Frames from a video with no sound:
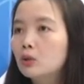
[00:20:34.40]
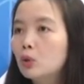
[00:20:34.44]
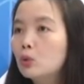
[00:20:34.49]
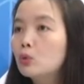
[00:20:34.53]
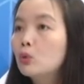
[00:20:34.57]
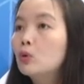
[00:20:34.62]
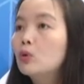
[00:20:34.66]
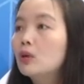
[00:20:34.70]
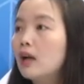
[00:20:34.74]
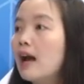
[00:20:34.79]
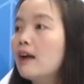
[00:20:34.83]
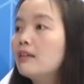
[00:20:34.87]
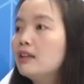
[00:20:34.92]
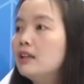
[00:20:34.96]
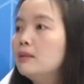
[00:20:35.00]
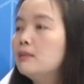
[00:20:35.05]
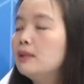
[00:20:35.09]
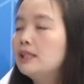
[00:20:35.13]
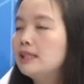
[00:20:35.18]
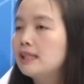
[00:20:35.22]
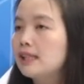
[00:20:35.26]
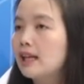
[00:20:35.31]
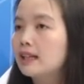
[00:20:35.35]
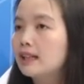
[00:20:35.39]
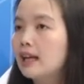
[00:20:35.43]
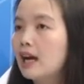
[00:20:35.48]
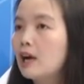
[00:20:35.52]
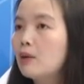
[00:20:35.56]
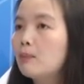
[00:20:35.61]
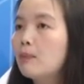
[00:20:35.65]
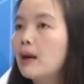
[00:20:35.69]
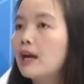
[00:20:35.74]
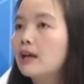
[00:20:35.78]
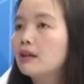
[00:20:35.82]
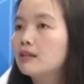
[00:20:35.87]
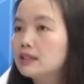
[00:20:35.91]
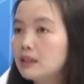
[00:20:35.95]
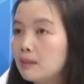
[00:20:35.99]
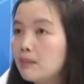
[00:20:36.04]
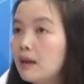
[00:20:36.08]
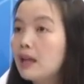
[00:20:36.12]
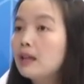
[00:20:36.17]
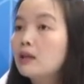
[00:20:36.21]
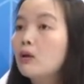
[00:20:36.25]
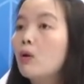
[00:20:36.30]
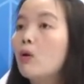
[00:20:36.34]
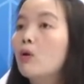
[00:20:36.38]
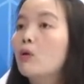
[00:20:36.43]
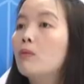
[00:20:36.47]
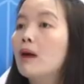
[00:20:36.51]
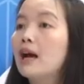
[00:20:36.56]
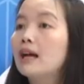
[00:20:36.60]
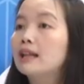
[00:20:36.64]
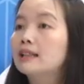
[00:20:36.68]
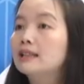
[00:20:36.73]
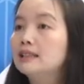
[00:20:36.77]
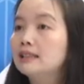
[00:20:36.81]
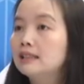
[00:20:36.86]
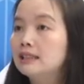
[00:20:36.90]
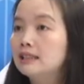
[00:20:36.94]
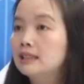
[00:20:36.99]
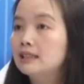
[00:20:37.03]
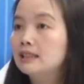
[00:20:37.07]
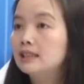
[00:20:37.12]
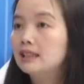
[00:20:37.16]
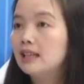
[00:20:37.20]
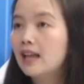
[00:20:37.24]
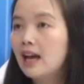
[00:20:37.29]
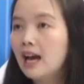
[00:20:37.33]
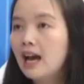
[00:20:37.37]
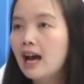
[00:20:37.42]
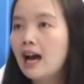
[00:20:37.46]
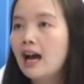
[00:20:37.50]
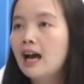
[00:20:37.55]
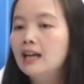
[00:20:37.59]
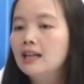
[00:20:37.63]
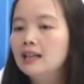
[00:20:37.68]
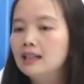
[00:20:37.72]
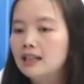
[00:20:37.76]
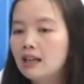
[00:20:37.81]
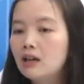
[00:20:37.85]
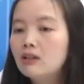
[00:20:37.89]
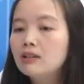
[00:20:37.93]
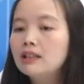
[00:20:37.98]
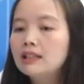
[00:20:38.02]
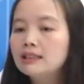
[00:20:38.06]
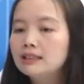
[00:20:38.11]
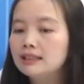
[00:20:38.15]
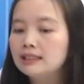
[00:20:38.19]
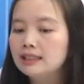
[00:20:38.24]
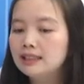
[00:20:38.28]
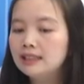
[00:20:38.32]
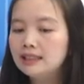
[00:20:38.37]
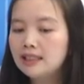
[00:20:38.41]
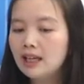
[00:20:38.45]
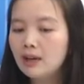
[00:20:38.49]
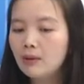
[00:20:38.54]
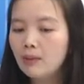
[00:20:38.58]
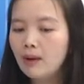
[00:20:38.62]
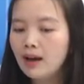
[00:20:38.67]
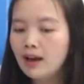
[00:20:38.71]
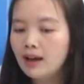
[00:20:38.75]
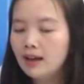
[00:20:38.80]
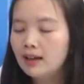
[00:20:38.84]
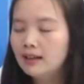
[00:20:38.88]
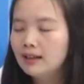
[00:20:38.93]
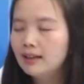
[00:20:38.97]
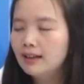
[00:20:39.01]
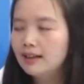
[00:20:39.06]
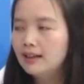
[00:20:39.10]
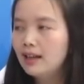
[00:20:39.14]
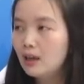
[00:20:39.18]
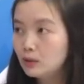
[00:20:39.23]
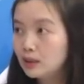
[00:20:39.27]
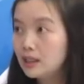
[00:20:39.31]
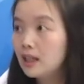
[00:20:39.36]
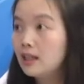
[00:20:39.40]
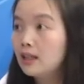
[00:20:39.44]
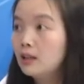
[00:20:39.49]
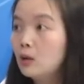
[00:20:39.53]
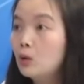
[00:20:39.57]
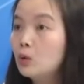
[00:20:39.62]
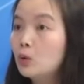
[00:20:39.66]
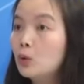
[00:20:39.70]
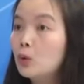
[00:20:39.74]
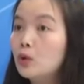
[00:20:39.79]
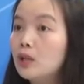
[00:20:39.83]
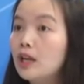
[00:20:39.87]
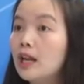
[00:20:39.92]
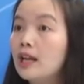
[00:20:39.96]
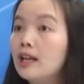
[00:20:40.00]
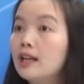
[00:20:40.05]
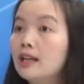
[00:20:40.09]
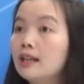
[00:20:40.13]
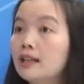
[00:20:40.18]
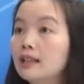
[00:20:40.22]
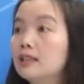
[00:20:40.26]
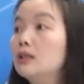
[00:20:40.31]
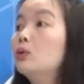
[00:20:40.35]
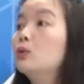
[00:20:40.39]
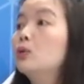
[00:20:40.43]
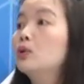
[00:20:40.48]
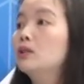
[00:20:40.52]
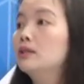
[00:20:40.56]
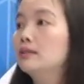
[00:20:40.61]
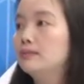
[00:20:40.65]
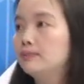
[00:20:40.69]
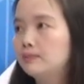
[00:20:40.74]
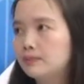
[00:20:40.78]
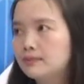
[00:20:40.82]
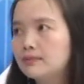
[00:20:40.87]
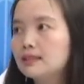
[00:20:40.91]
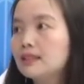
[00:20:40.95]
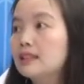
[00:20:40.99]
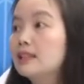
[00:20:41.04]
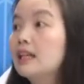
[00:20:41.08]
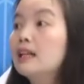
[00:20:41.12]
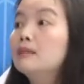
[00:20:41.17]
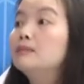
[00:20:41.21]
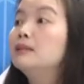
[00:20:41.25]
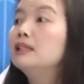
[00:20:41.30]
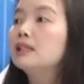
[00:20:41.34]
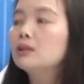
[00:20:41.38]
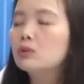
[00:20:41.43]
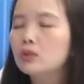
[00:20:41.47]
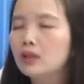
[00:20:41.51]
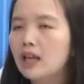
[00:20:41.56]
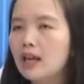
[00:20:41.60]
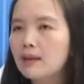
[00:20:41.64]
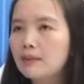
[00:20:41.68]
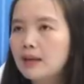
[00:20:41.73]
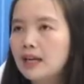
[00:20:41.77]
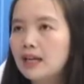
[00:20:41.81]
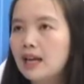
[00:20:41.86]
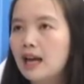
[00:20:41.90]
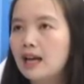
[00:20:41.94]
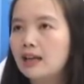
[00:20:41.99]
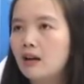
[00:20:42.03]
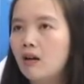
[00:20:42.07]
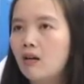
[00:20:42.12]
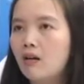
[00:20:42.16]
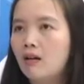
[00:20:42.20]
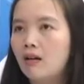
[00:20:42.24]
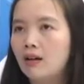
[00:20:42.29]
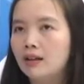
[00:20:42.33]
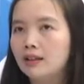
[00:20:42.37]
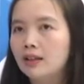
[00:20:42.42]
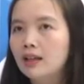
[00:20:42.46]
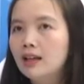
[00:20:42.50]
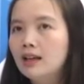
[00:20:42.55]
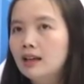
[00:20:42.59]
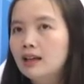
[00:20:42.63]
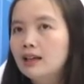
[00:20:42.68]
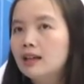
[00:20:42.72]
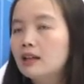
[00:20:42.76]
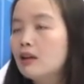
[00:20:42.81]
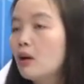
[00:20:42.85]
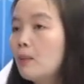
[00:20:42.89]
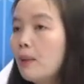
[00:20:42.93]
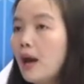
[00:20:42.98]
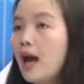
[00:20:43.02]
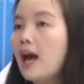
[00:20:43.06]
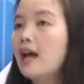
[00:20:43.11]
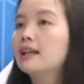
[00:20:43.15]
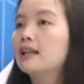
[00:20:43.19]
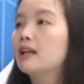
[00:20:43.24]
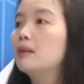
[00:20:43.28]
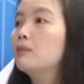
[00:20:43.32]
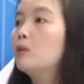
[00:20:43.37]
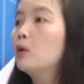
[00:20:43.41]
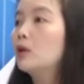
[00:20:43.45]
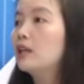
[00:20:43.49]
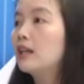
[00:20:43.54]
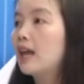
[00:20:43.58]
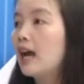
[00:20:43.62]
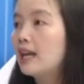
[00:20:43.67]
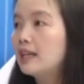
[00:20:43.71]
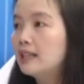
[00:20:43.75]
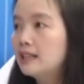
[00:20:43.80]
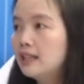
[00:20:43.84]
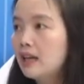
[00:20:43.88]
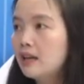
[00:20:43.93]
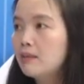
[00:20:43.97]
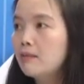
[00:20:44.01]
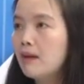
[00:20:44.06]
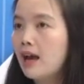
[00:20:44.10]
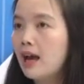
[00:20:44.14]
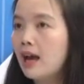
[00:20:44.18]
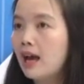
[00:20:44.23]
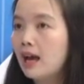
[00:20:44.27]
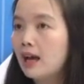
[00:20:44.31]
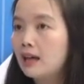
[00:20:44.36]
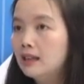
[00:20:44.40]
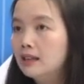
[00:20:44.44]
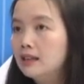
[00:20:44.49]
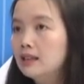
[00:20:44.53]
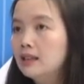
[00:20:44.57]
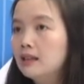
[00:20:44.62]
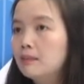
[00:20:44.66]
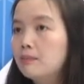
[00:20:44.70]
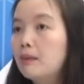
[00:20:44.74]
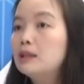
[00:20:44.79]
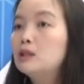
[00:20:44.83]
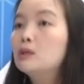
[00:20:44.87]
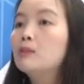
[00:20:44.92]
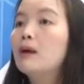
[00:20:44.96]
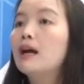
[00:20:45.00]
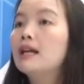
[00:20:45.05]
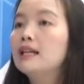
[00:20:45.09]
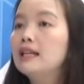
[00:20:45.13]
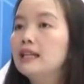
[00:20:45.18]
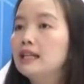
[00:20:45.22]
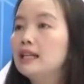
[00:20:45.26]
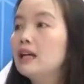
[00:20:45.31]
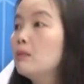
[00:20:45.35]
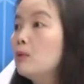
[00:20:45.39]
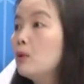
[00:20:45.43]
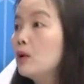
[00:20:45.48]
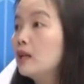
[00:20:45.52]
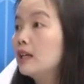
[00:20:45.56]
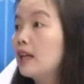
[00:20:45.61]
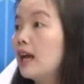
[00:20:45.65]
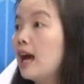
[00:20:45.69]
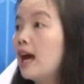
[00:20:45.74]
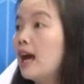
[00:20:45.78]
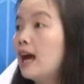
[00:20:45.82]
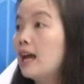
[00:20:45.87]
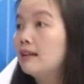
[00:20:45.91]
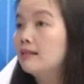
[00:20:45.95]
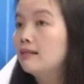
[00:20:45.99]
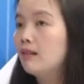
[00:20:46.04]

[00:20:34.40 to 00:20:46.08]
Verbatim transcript: ทุก ๆ ก้าวที่บริษัทก้าวไปก็จะมั่นคงมากขึ้นนะคะเราก็เลยตัดสินใจว่าเราจะลงทุนในเงินทุน เดิมชื่อกรุงเทพธนาธรแล้วก็ผ่านกระบวนการเรื่อยมา ปัจจุบันนี้กระบวนการ